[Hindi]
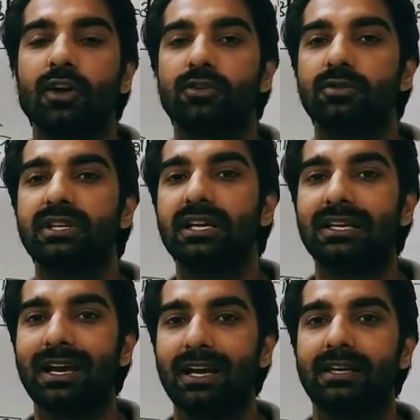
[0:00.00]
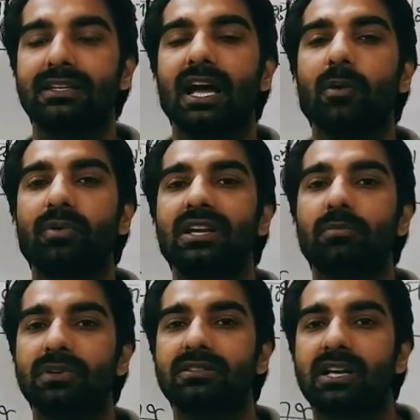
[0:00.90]
तो ये क्या है ये अपने
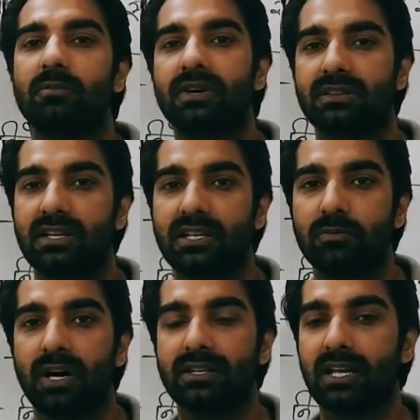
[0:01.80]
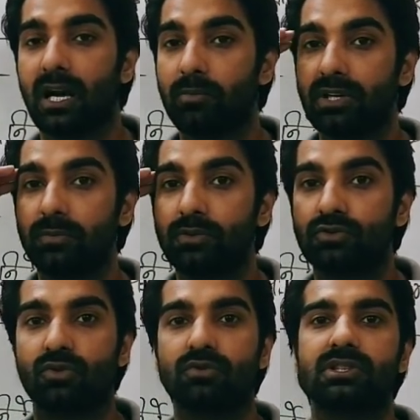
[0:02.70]
अपने सामर्थ्य की बात है अपनी अपनी
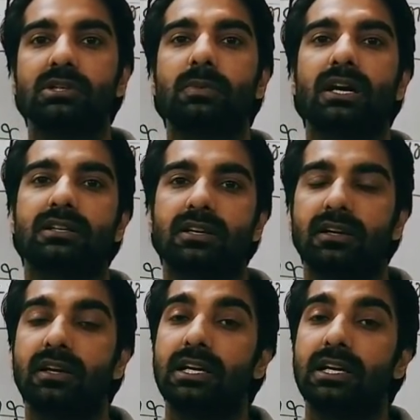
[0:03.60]
सोच की बात है